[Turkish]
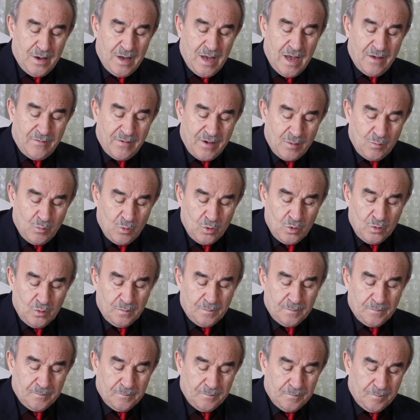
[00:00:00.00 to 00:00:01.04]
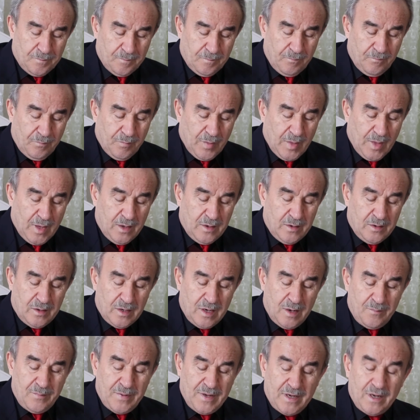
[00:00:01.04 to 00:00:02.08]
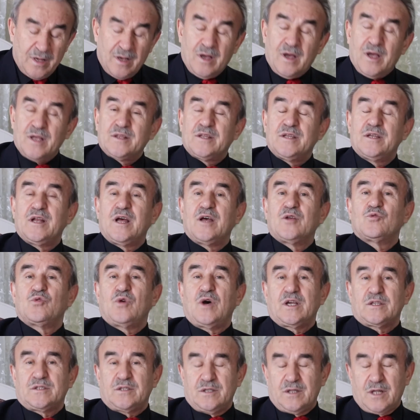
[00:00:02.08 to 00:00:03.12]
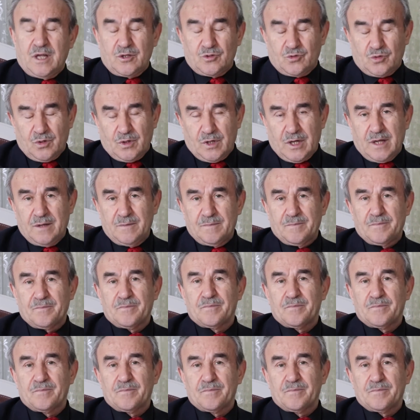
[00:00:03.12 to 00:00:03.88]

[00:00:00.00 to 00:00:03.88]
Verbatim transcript: Hemen bu Rabbena atina duasından sonra